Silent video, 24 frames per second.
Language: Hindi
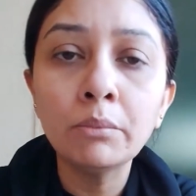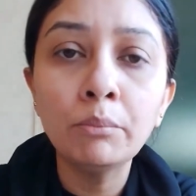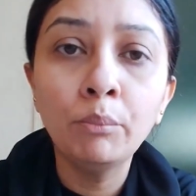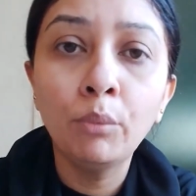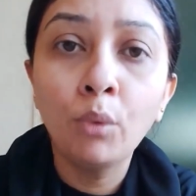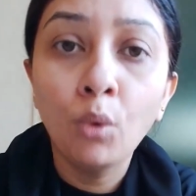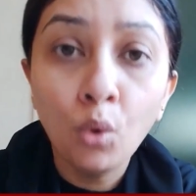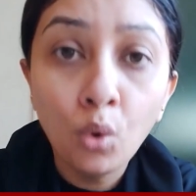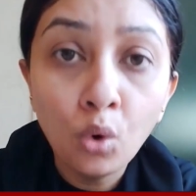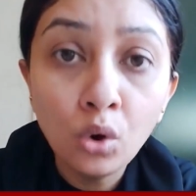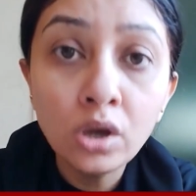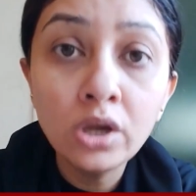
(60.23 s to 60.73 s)

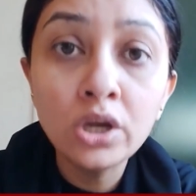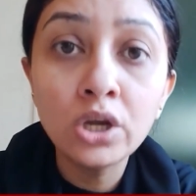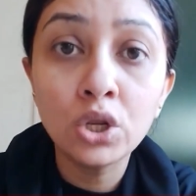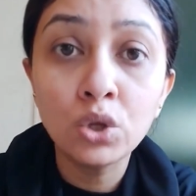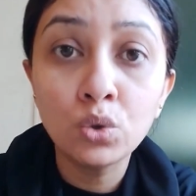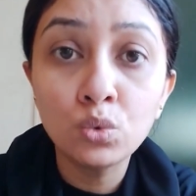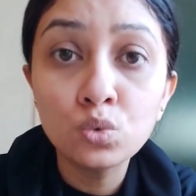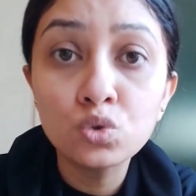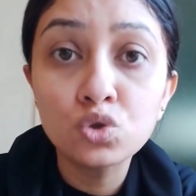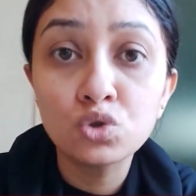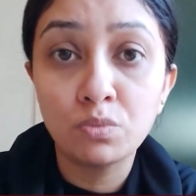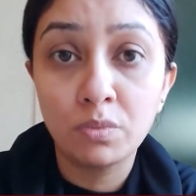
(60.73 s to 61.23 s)
बोल
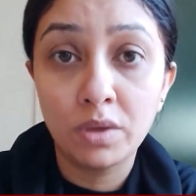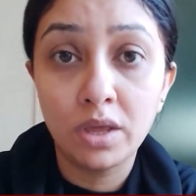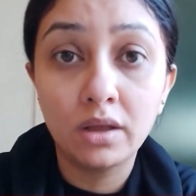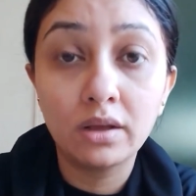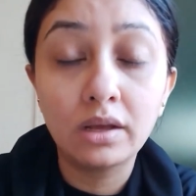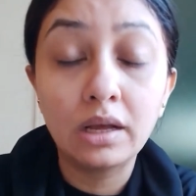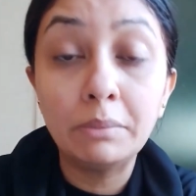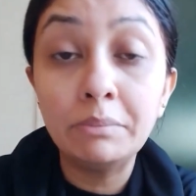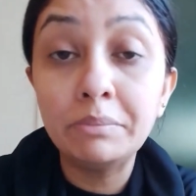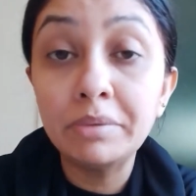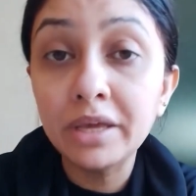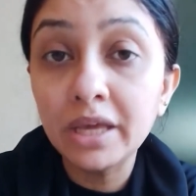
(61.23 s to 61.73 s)
न्यूज़ में
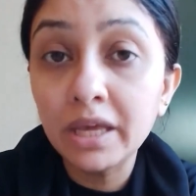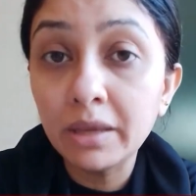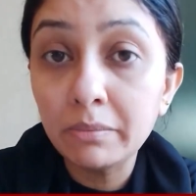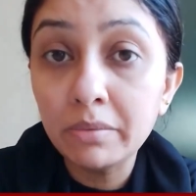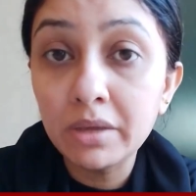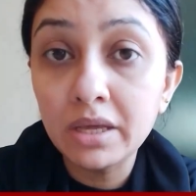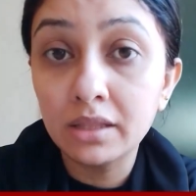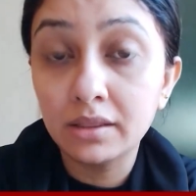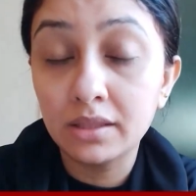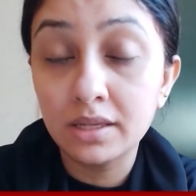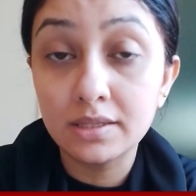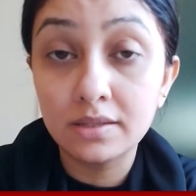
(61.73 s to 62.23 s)
कभी
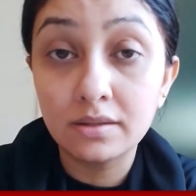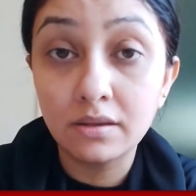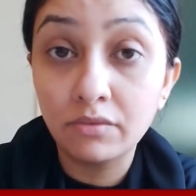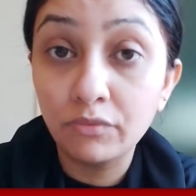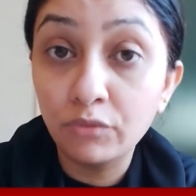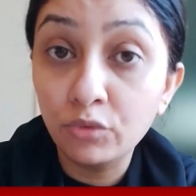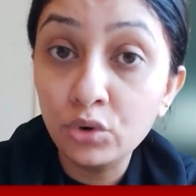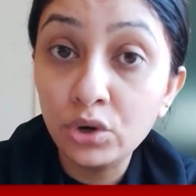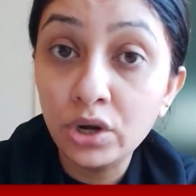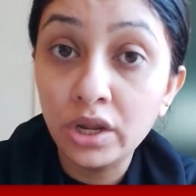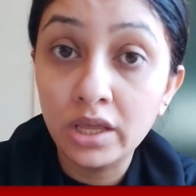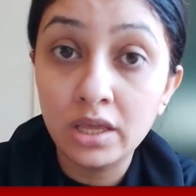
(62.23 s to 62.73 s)
भी
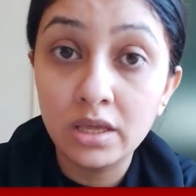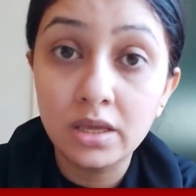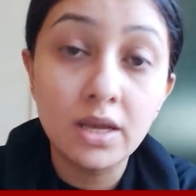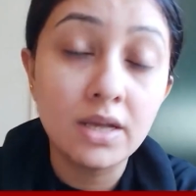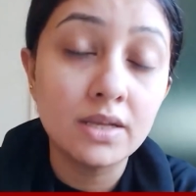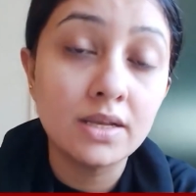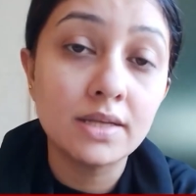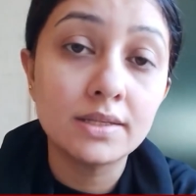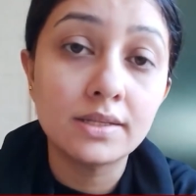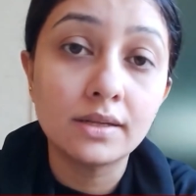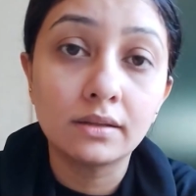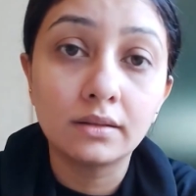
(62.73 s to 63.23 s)
तस्वुर नहीं किया
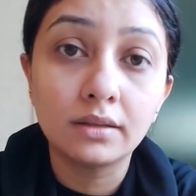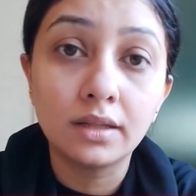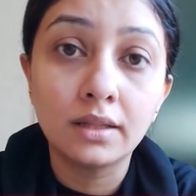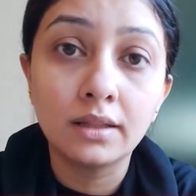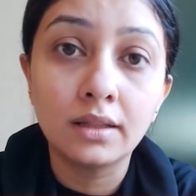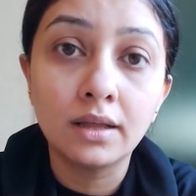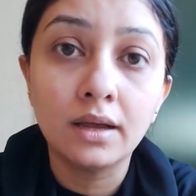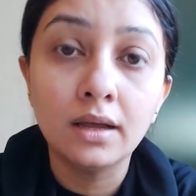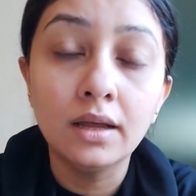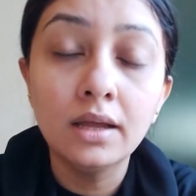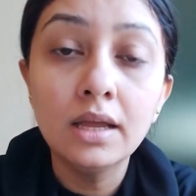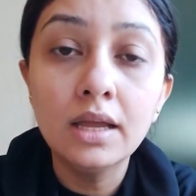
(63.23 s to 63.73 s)
जा सकता
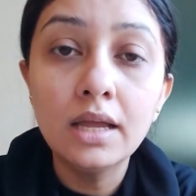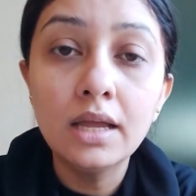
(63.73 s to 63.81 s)
था